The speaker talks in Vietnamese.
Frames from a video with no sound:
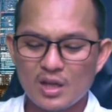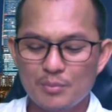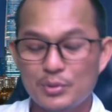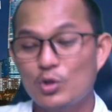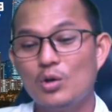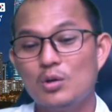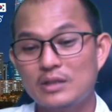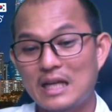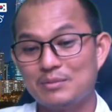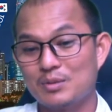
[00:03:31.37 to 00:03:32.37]
bây giờ
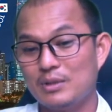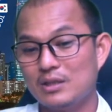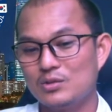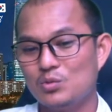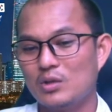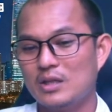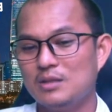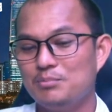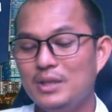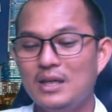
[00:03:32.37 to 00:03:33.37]
tam sập hơi xuống nơi
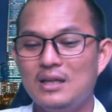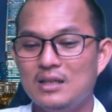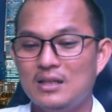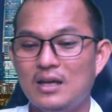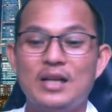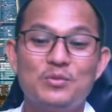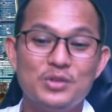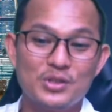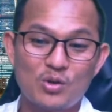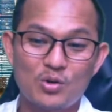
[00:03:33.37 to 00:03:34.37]
biết hay đồng về
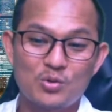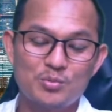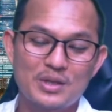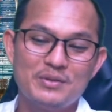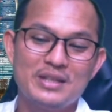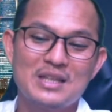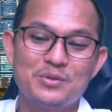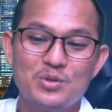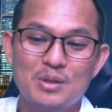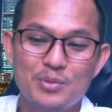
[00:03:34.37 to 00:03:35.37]
chỉ có cùng đoàn việc
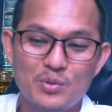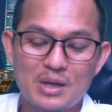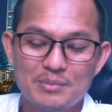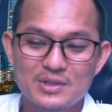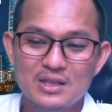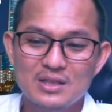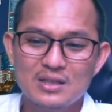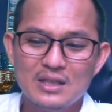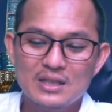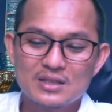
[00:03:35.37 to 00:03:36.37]
sao thằng program chẳng
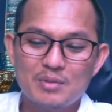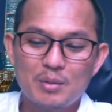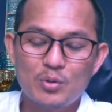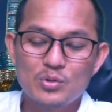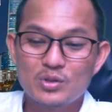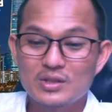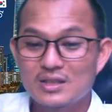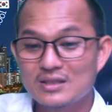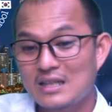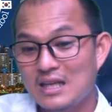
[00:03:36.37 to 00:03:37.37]
xem nào vô thật
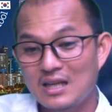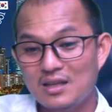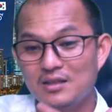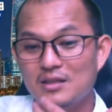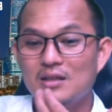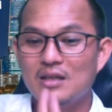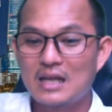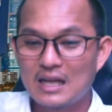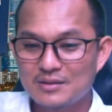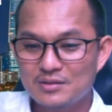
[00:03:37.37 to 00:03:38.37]
sắp xa
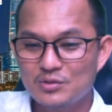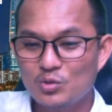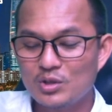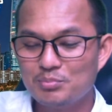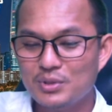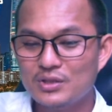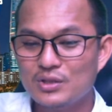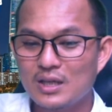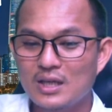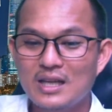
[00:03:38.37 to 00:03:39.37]
ai vô được bị chỉ
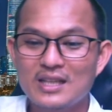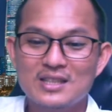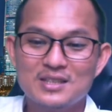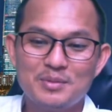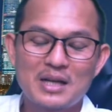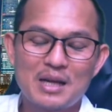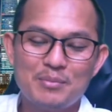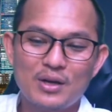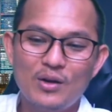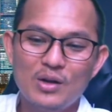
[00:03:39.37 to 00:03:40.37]
chở này giờ xem cao
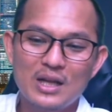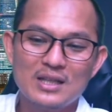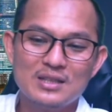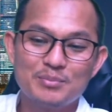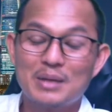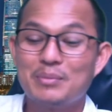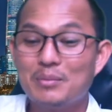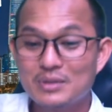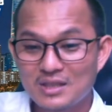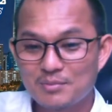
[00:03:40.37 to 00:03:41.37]
và lóng hai nhằm prapra
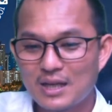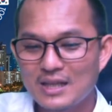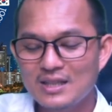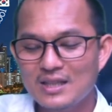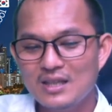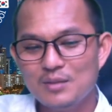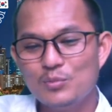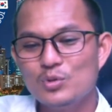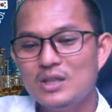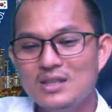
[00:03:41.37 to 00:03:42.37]
phần trăm ngày
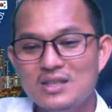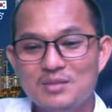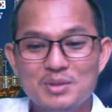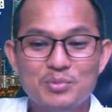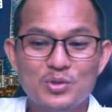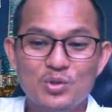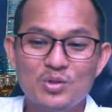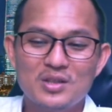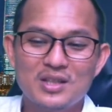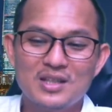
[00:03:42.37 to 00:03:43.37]
mỗi tiết dương miên bây giờ